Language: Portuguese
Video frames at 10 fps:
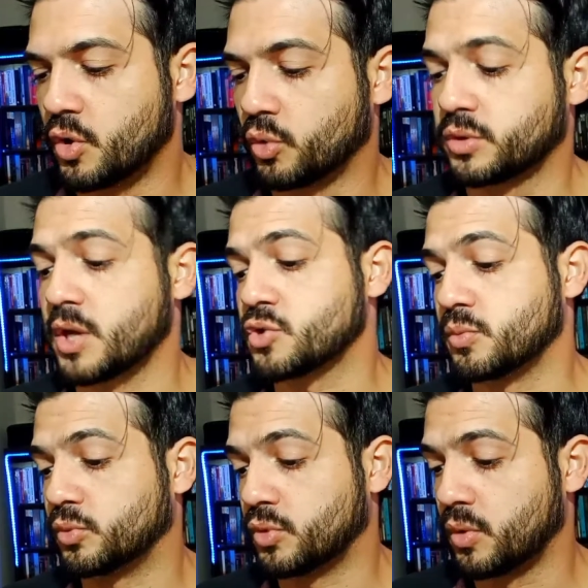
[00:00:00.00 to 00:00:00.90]
O texto
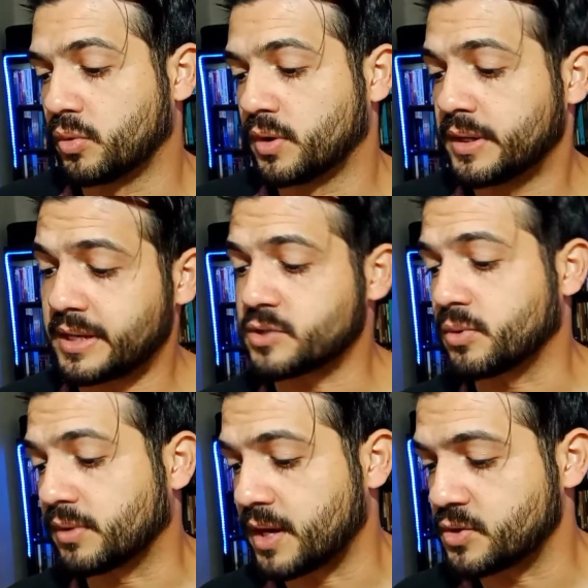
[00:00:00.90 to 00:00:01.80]
mudou? E as
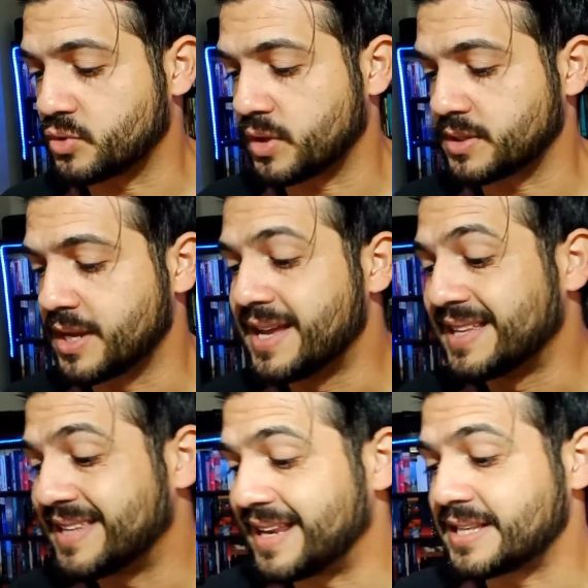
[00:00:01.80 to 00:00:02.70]
contradições?
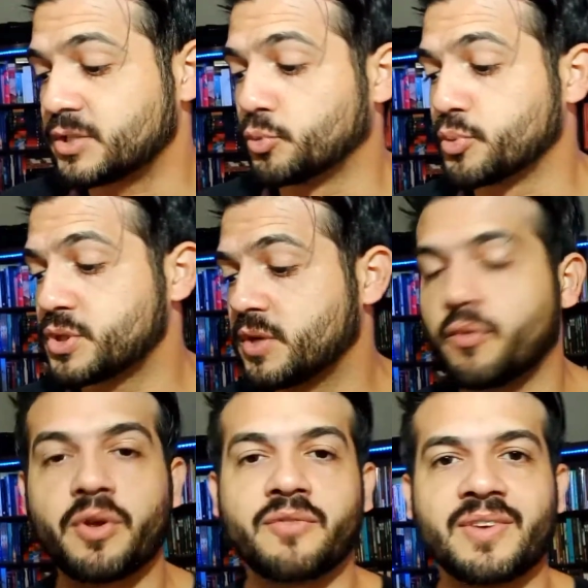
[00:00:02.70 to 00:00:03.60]
Teria sido
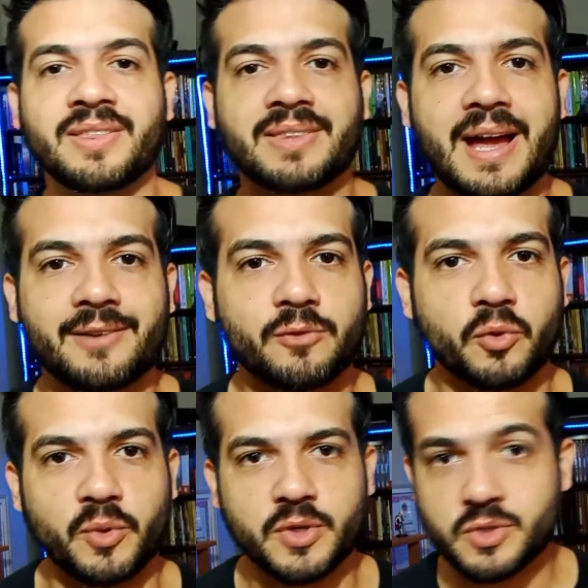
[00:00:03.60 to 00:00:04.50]
possível inventar
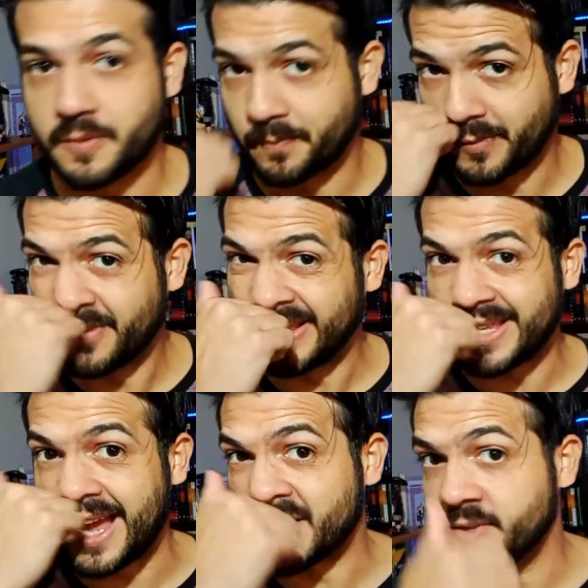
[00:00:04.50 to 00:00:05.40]
tudo isso?
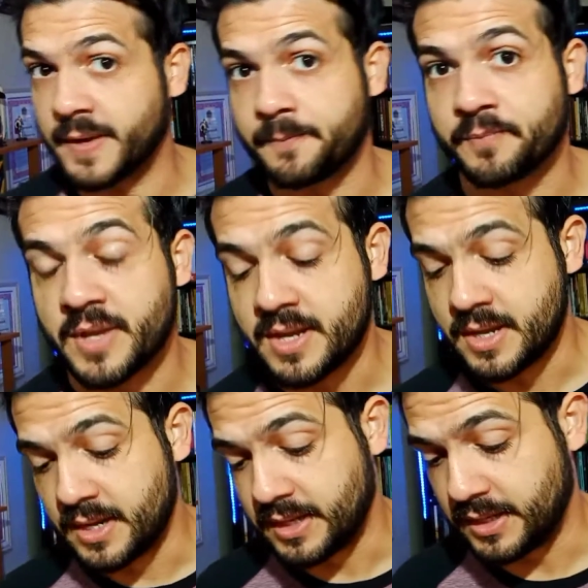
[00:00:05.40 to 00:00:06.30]
Fantástico, né?
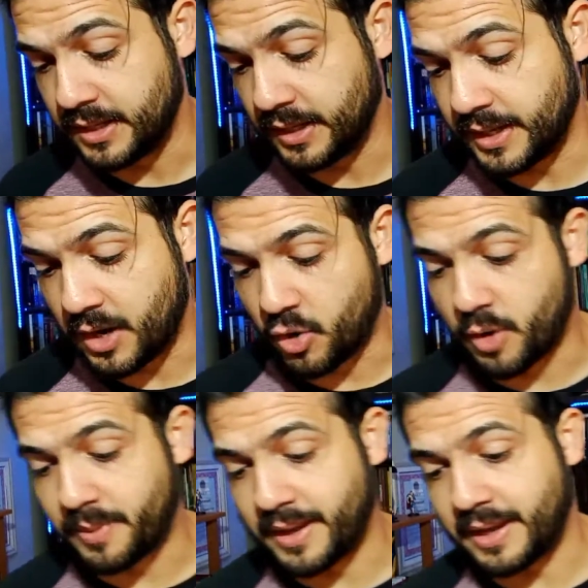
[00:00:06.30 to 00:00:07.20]
E a
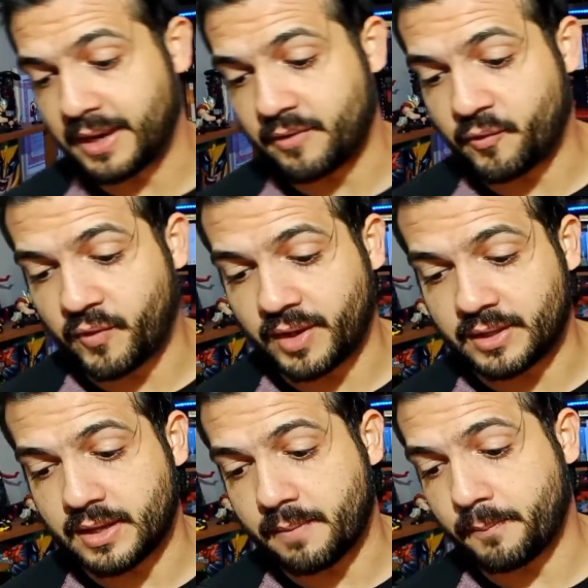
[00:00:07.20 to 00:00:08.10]
obra ela é
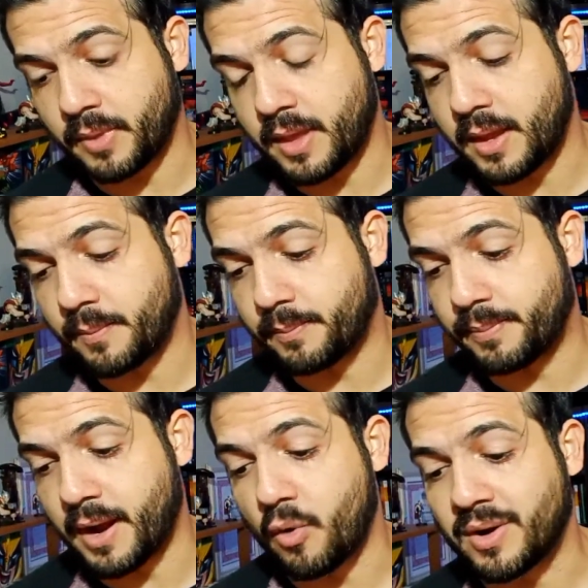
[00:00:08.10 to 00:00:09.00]
feita é,
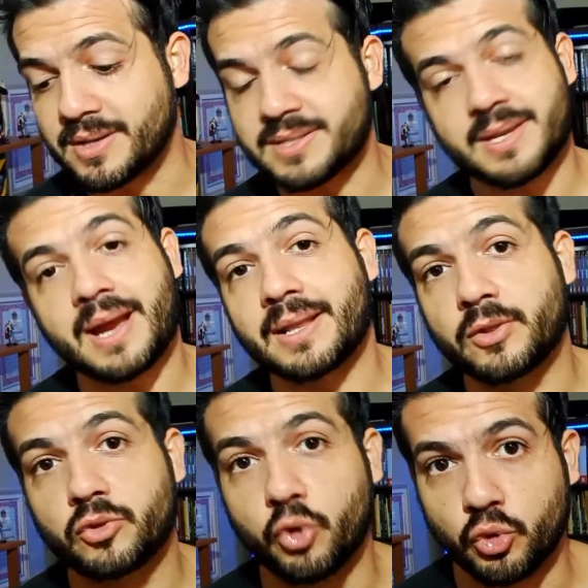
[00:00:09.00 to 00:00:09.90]
para alcançar
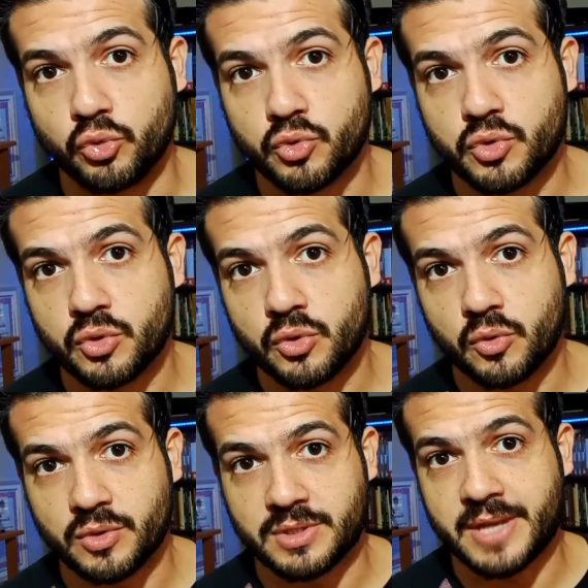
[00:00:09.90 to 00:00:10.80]
todos,
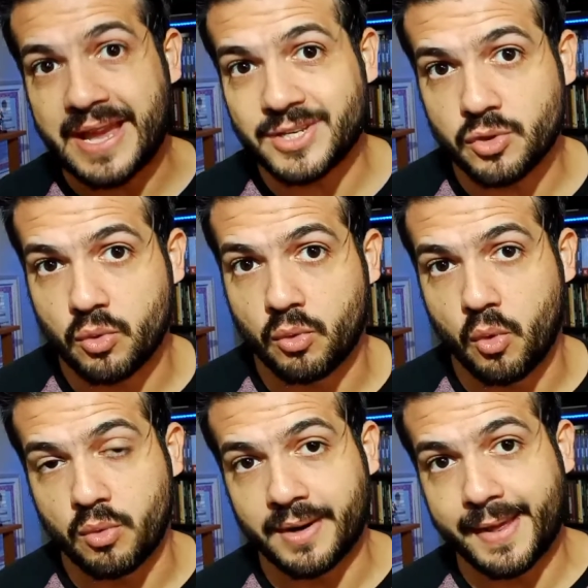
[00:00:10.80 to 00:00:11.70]
o cético
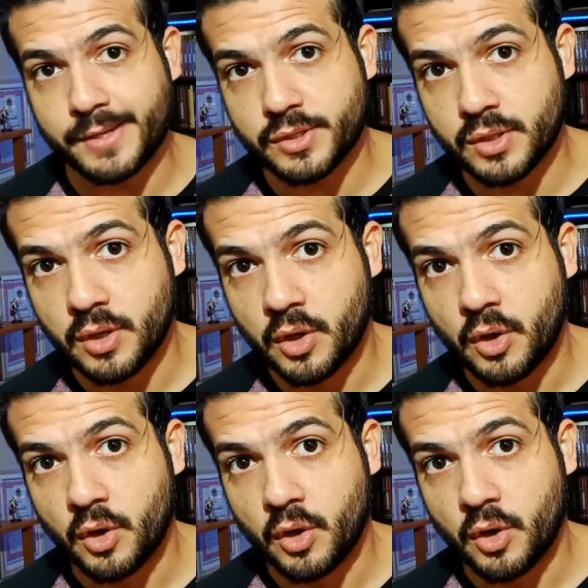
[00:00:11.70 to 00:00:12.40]
ou crente,